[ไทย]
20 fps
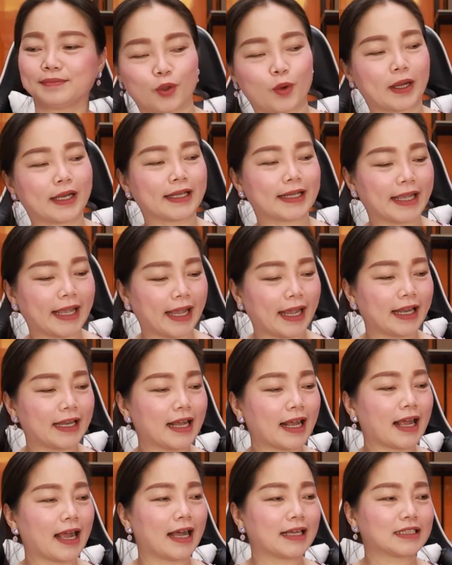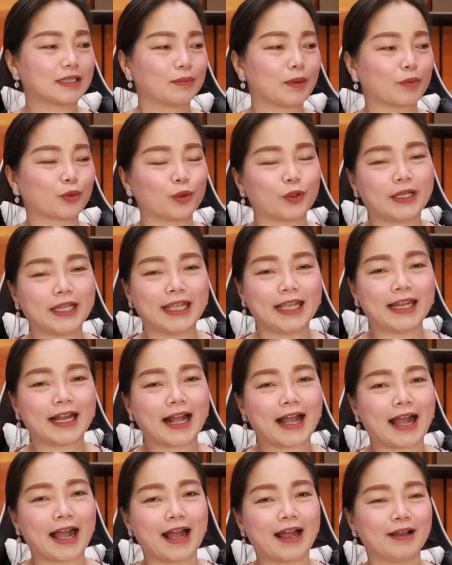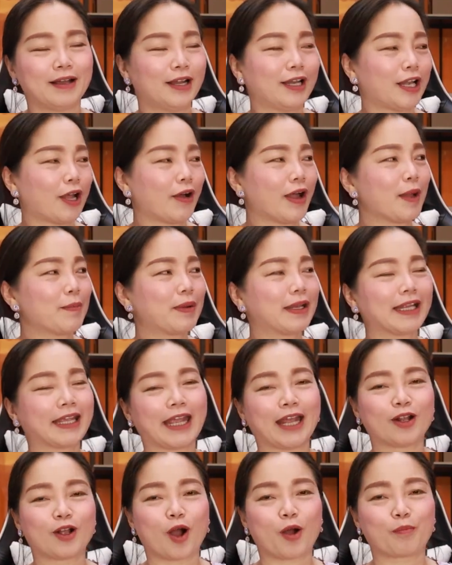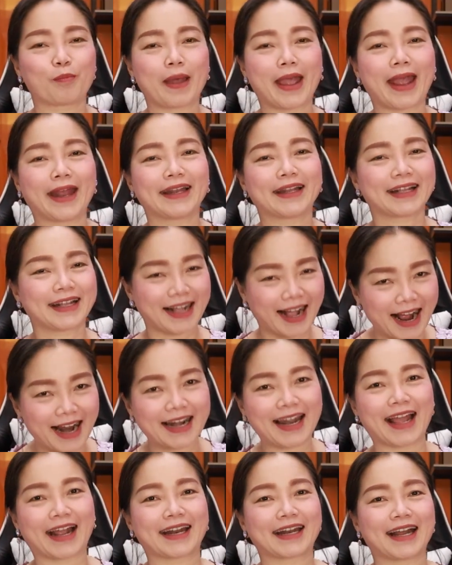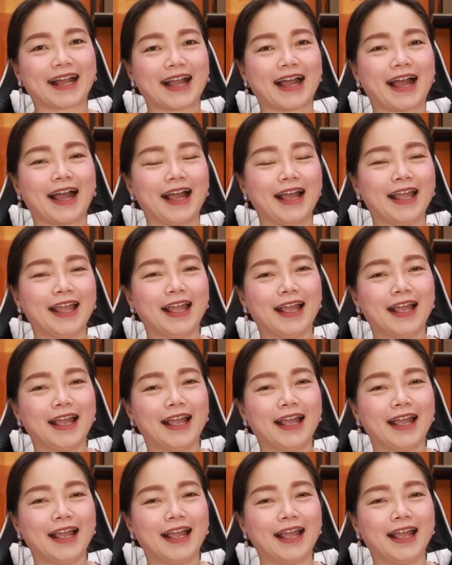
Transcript: ส่วนเคสนะคะสำหรับตัวนี้นะคะ เราให้เป็นเคสของแบรนด์ g a l a x นะคะ